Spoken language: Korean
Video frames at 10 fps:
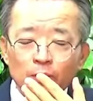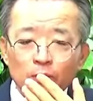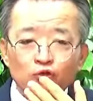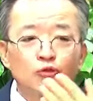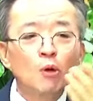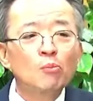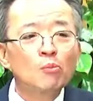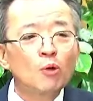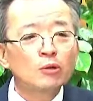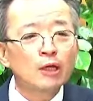두 번
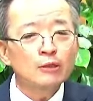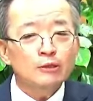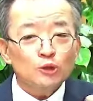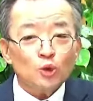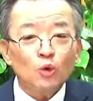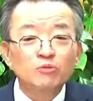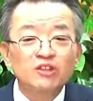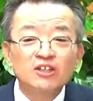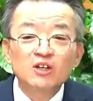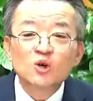볼 때는 조금
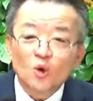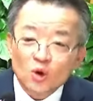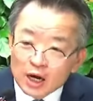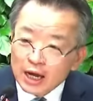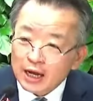덜 놀래.